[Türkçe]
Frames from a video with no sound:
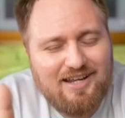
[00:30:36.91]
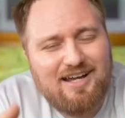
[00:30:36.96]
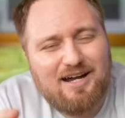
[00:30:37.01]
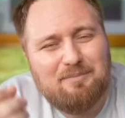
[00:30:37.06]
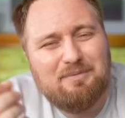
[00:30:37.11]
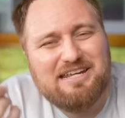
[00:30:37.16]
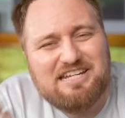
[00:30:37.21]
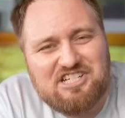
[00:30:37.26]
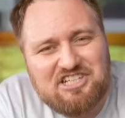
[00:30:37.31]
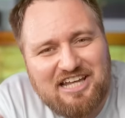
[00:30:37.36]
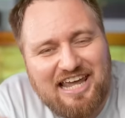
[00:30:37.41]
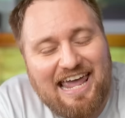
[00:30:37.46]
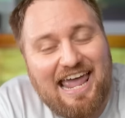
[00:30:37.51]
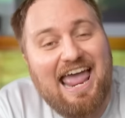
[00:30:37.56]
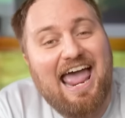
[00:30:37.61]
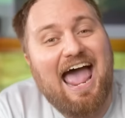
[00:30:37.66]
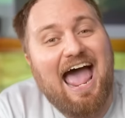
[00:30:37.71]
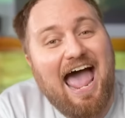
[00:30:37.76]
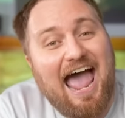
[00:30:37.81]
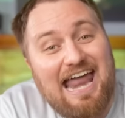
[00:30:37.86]
Ama işte
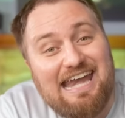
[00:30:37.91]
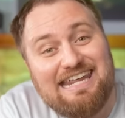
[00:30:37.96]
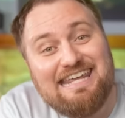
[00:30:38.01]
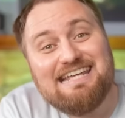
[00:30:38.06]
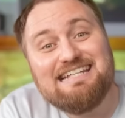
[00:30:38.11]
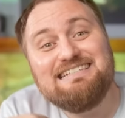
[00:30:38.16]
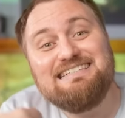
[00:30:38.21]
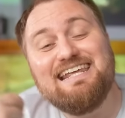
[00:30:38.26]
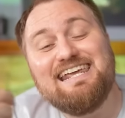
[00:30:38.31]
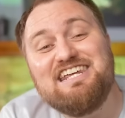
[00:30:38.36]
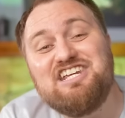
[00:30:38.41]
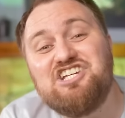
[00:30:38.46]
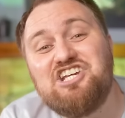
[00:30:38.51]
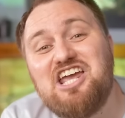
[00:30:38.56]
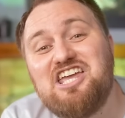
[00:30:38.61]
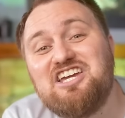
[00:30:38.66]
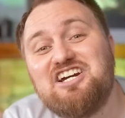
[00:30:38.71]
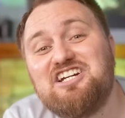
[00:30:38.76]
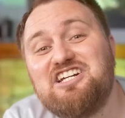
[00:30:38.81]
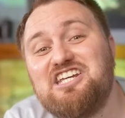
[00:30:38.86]
herkes de işe
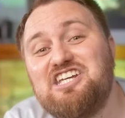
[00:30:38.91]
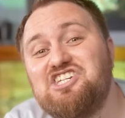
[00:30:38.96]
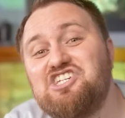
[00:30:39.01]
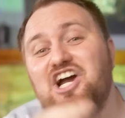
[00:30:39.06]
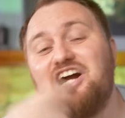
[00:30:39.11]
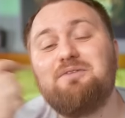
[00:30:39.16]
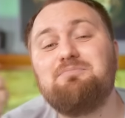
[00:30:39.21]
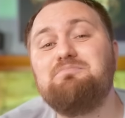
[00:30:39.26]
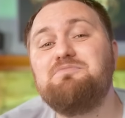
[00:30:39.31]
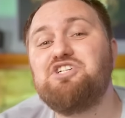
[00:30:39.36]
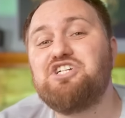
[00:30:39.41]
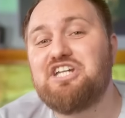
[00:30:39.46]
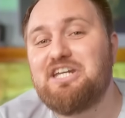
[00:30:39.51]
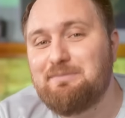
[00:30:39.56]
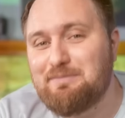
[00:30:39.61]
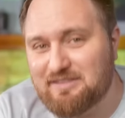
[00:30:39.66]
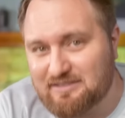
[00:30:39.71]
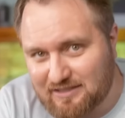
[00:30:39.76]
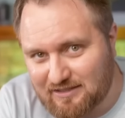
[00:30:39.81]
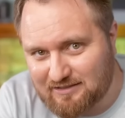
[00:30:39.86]
yarayacakmış
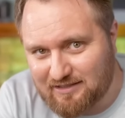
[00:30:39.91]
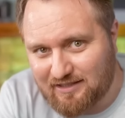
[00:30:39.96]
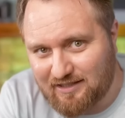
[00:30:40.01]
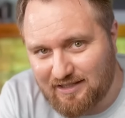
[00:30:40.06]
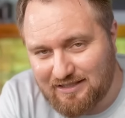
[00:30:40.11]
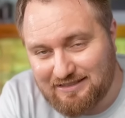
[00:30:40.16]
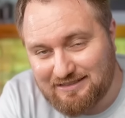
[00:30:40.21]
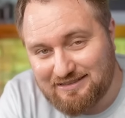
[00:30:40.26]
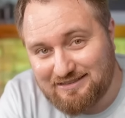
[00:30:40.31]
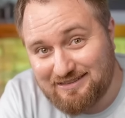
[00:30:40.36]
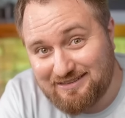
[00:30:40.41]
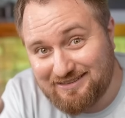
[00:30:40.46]
gibi satarak